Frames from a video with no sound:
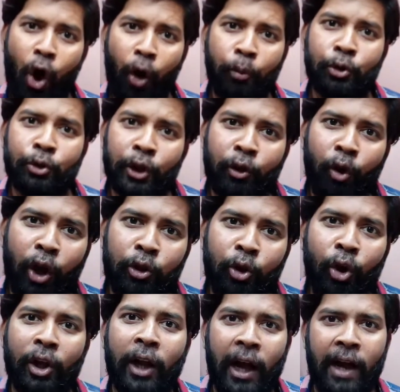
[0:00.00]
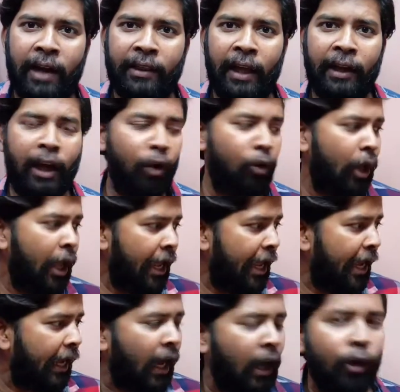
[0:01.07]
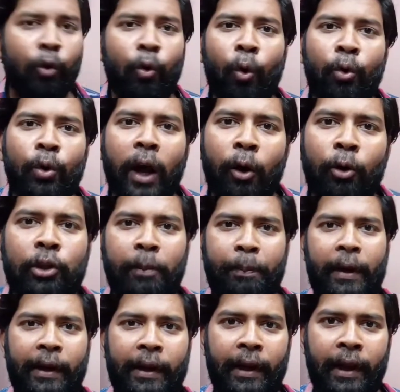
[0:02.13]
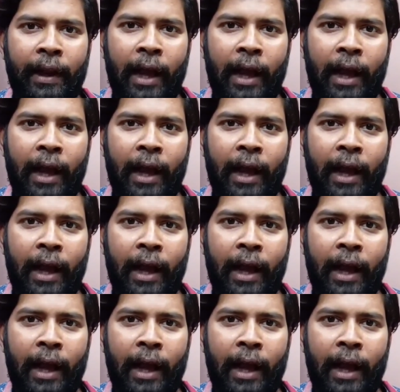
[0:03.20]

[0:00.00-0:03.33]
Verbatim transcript: অবশ্যই করা দরকার তার কারণ এখানেও করোনা হতে পারে